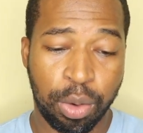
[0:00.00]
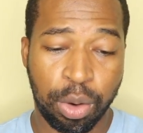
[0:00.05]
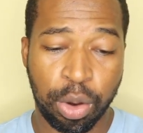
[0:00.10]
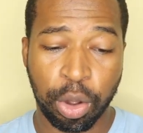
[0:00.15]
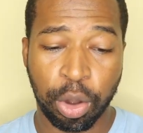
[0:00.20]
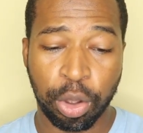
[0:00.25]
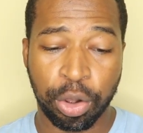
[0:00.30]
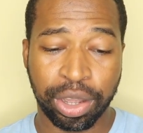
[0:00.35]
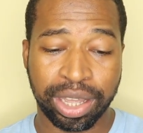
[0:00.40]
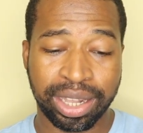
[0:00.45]

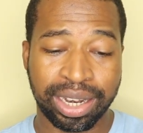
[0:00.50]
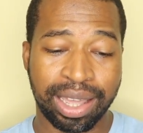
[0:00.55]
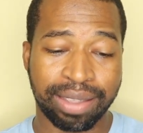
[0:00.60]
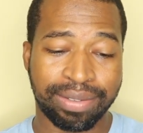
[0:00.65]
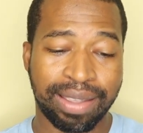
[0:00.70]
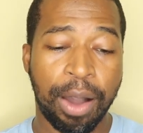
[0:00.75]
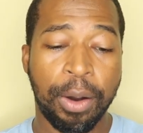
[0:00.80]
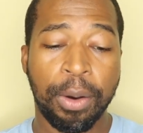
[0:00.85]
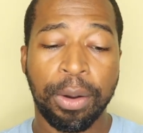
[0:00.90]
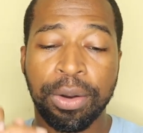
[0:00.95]
Luego de que le
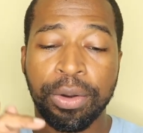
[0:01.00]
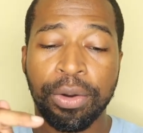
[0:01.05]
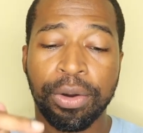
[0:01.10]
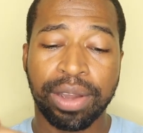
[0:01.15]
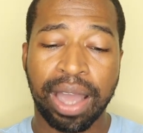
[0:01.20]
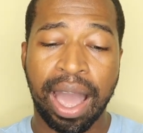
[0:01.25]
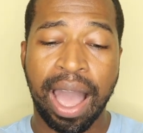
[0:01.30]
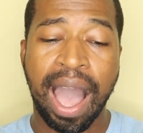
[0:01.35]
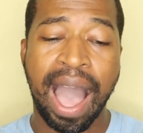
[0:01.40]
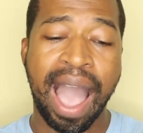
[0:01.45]
das Outlook,
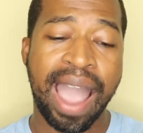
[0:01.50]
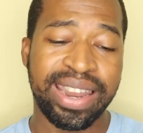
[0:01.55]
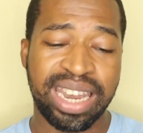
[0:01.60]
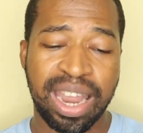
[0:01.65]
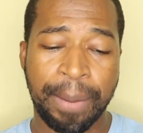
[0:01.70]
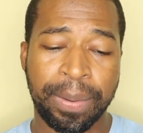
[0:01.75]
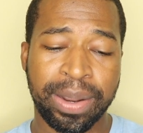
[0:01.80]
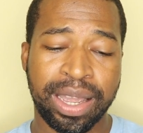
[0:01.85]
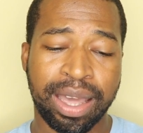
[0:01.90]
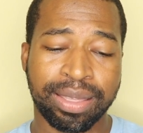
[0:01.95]
hay
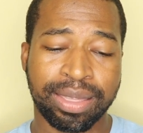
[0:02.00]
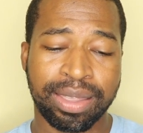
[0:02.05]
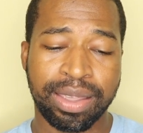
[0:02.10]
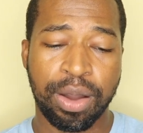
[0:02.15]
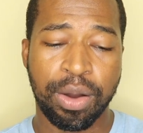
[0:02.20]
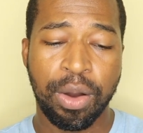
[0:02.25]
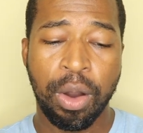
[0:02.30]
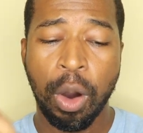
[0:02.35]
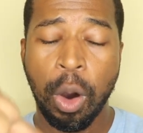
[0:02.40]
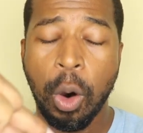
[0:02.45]
una
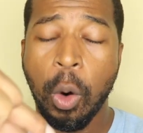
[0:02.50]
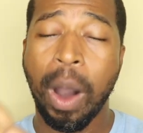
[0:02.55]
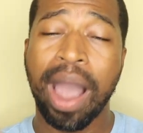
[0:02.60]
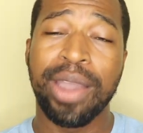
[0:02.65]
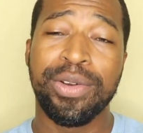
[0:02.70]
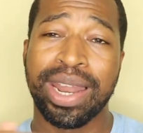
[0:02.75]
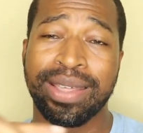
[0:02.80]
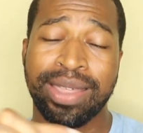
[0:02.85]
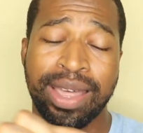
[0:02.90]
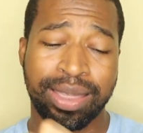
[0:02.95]
aplicación o
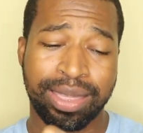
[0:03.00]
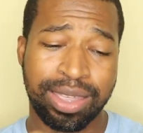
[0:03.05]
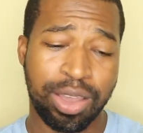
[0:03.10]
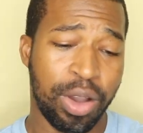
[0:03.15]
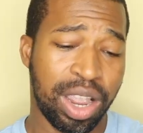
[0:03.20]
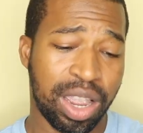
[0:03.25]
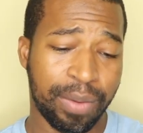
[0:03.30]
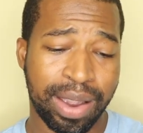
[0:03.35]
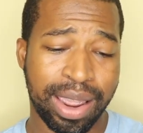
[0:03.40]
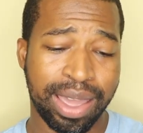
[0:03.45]
hay una
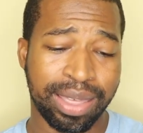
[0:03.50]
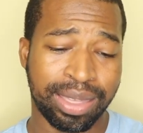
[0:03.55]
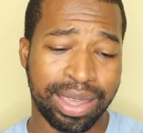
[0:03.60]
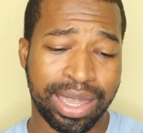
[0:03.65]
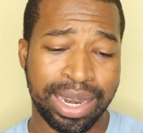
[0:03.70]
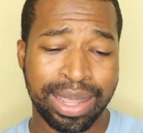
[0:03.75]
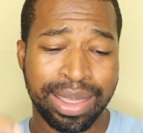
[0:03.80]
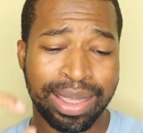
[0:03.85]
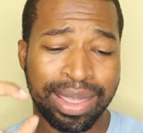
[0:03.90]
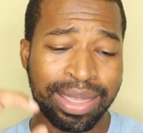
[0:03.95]
sección que va a
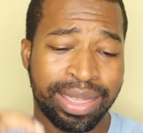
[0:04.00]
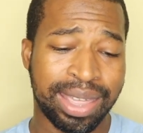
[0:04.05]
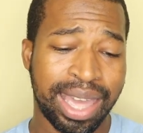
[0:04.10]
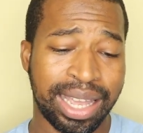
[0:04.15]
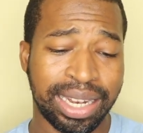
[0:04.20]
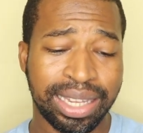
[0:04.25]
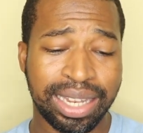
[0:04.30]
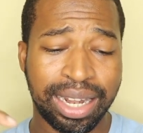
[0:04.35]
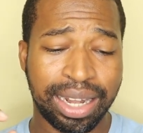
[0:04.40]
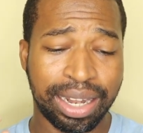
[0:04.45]
decir
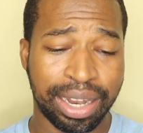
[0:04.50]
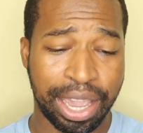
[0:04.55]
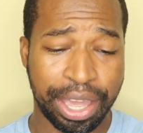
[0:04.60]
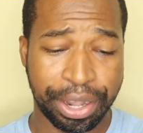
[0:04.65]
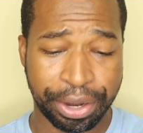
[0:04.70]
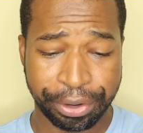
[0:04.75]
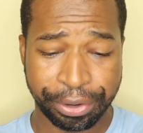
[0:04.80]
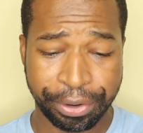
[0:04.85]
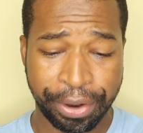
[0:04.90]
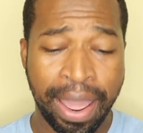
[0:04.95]
Send
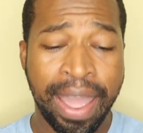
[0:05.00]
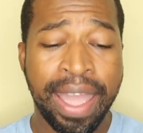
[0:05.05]
Later.